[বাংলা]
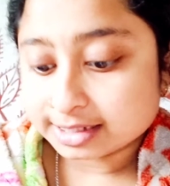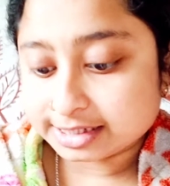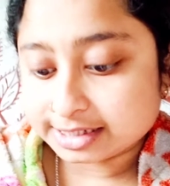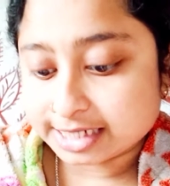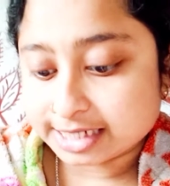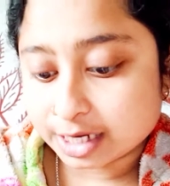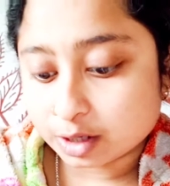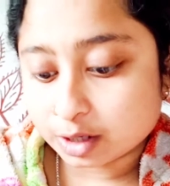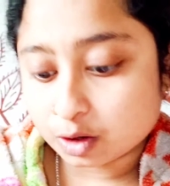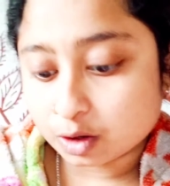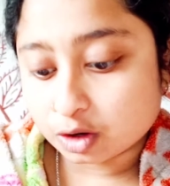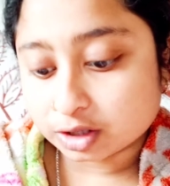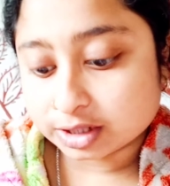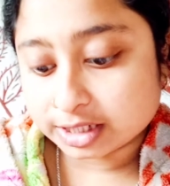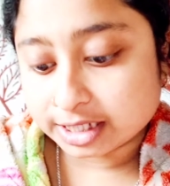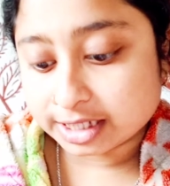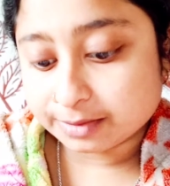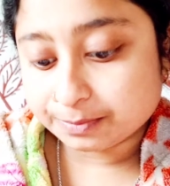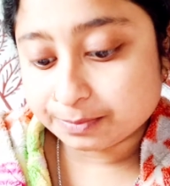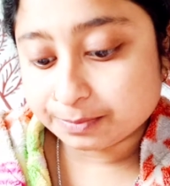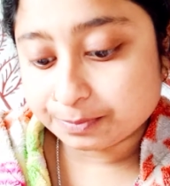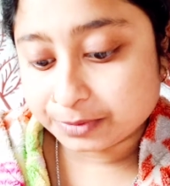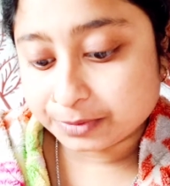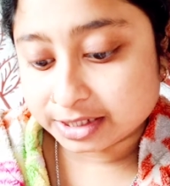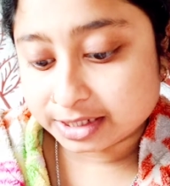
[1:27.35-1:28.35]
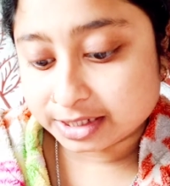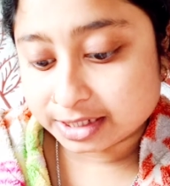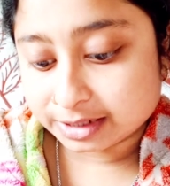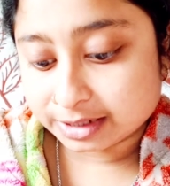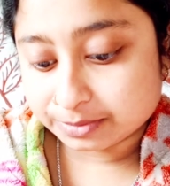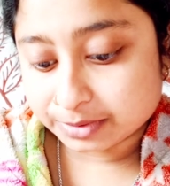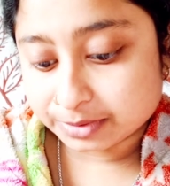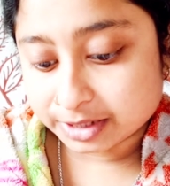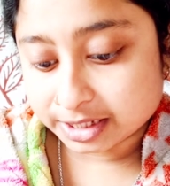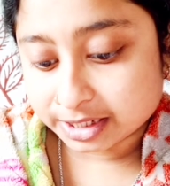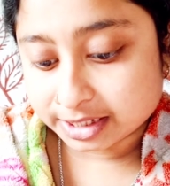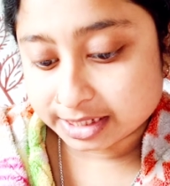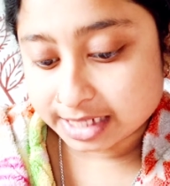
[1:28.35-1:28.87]
যে কদিন
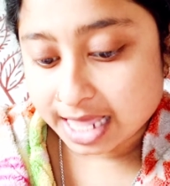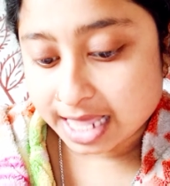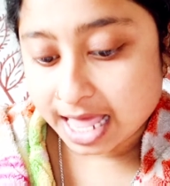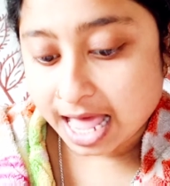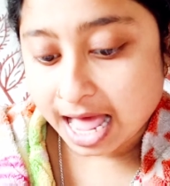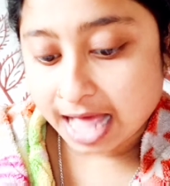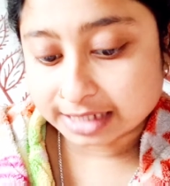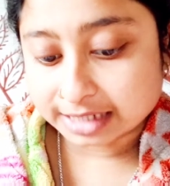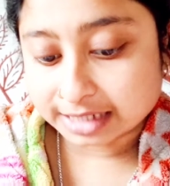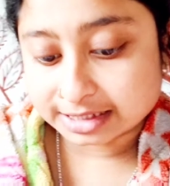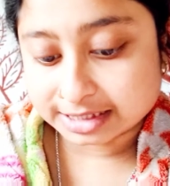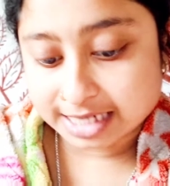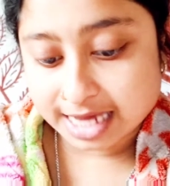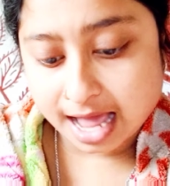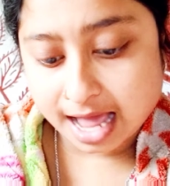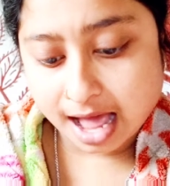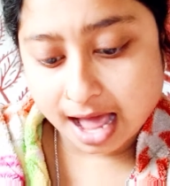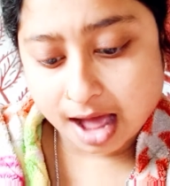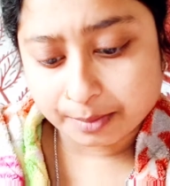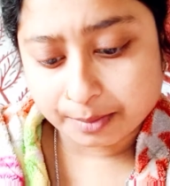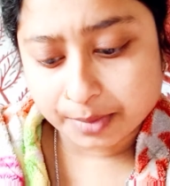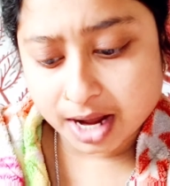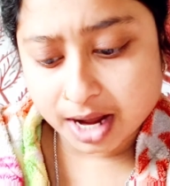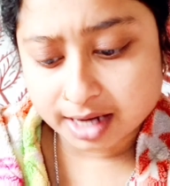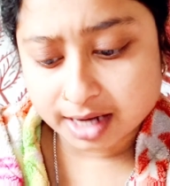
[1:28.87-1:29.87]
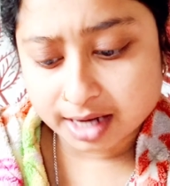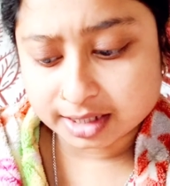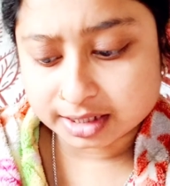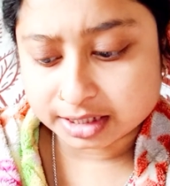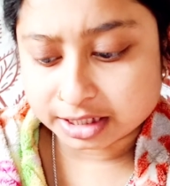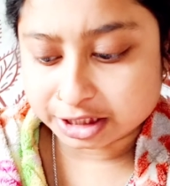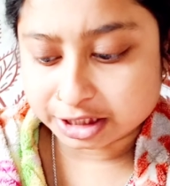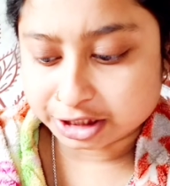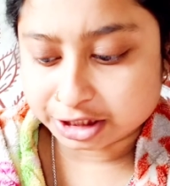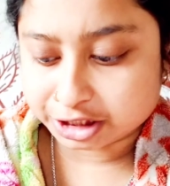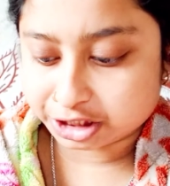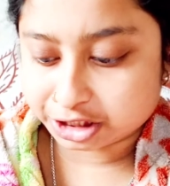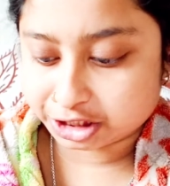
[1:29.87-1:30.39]
পৃথিবীতে আছে আমার
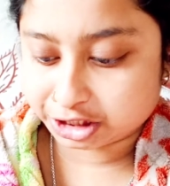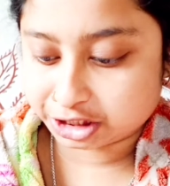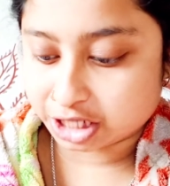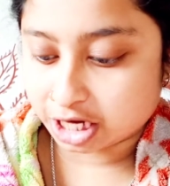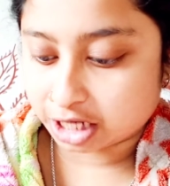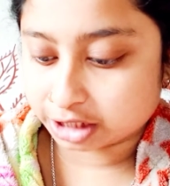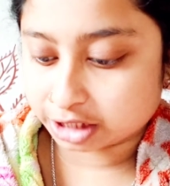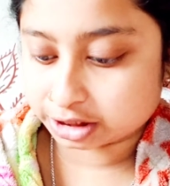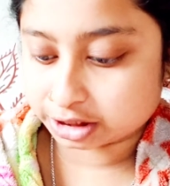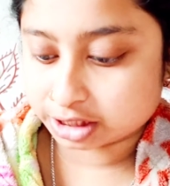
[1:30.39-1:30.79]
নিঃশ্বাস